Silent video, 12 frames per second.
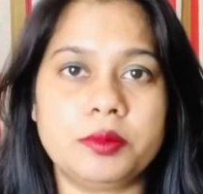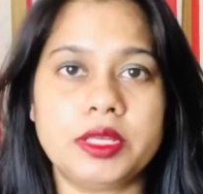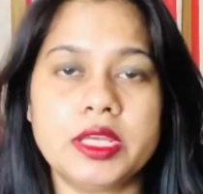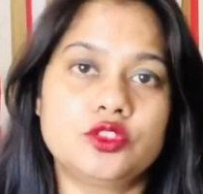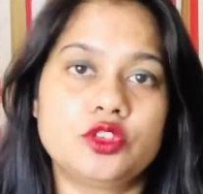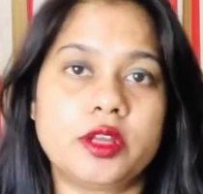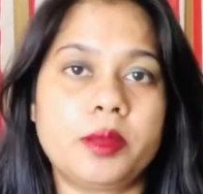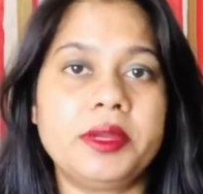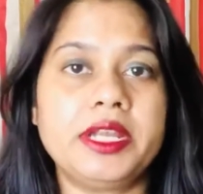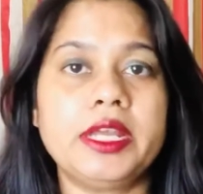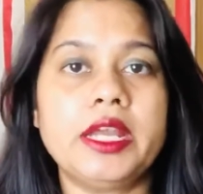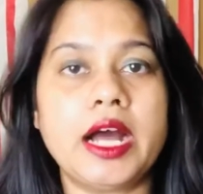जो रेमेडी
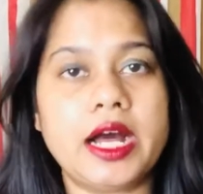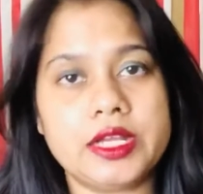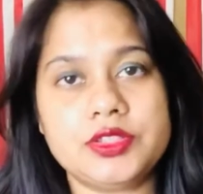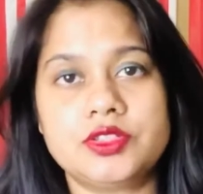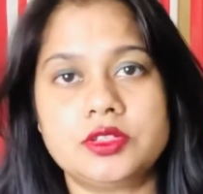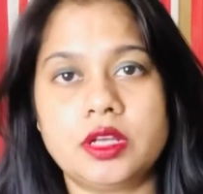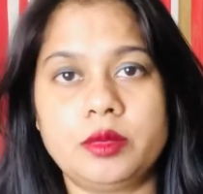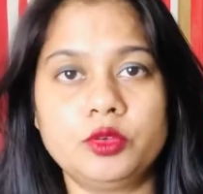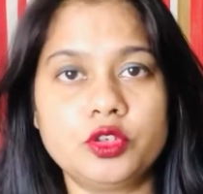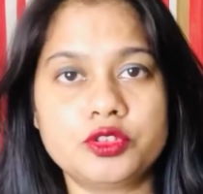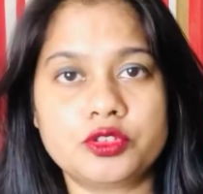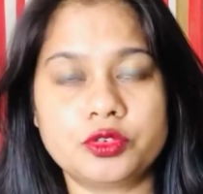आज आम गोड
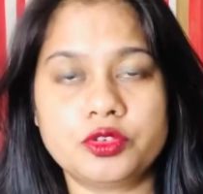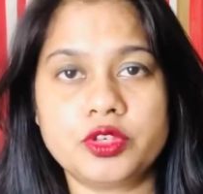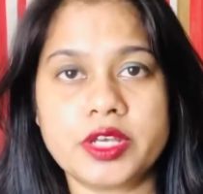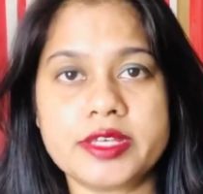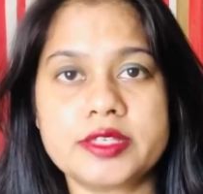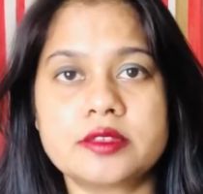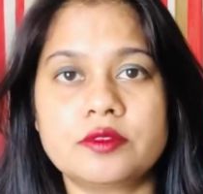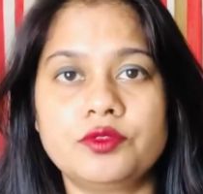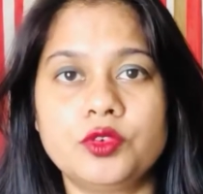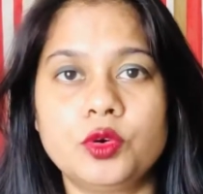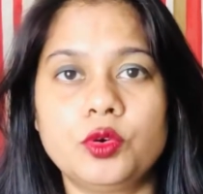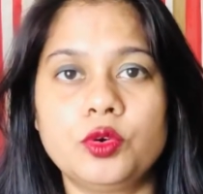शो यू गाइज
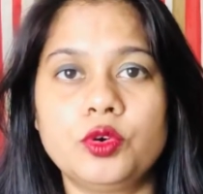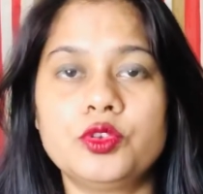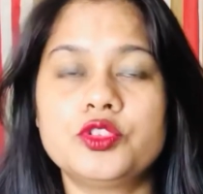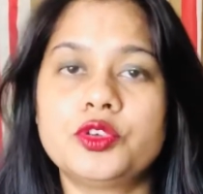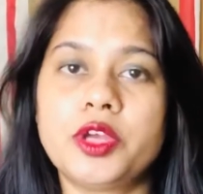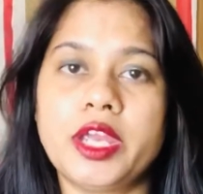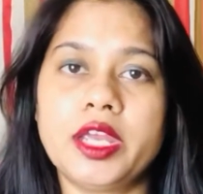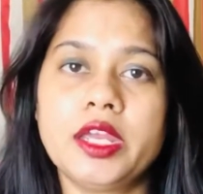वो जो है